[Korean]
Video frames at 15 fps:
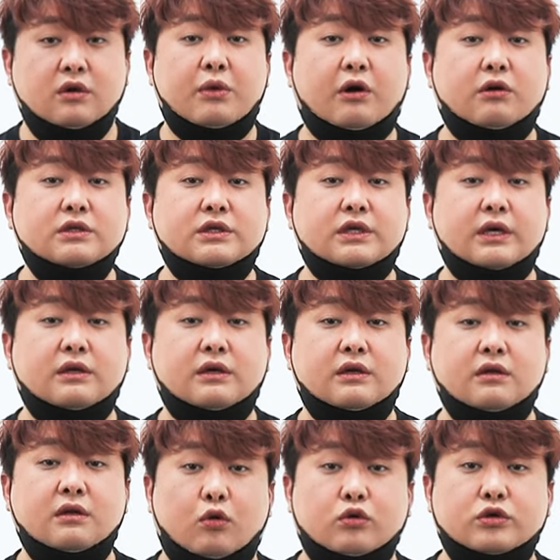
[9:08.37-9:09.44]

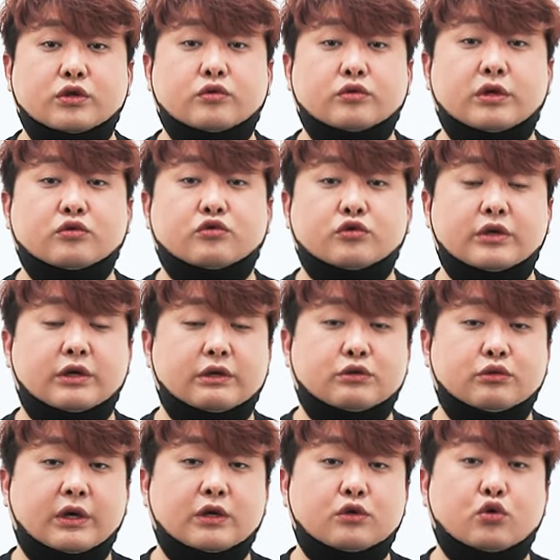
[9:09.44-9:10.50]
평시에는 오십구 경
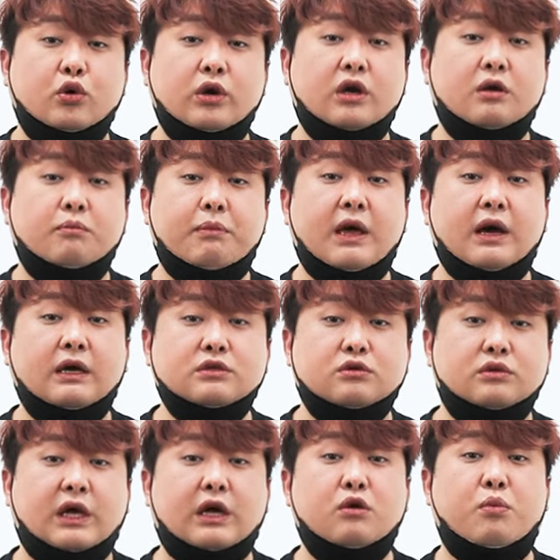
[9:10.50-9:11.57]
중기관총의 총열을 빼가지고
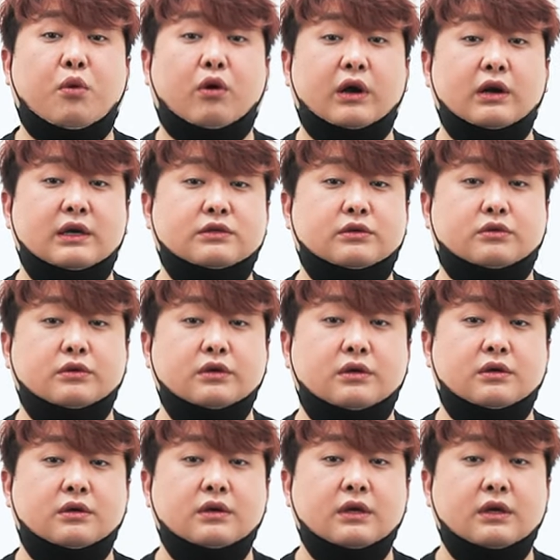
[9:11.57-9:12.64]
따로 보관을
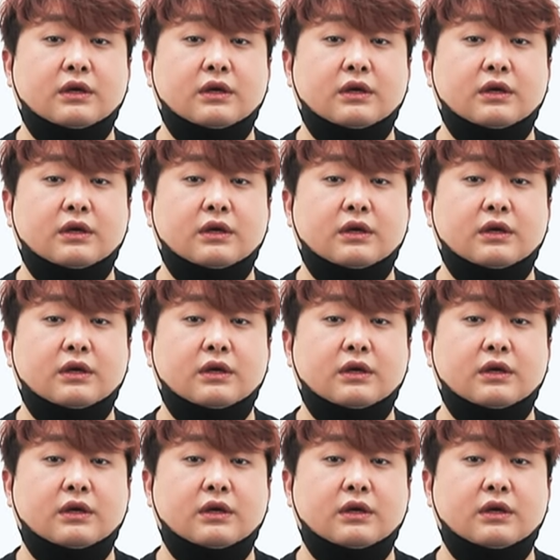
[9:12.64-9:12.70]
했었고요.